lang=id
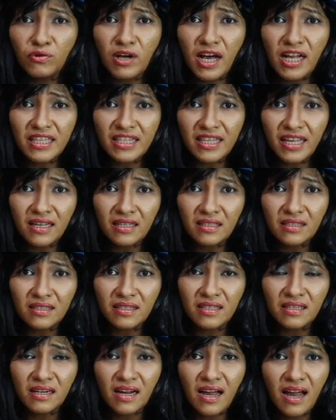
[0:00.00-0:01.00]

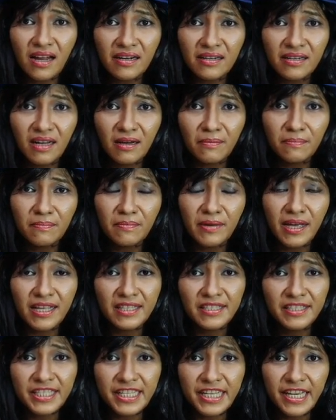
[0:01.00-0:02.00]
gugatan terhadap
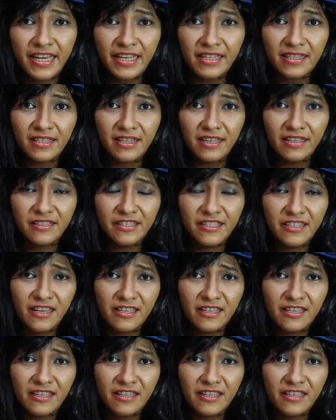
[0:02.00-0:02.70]
NGN.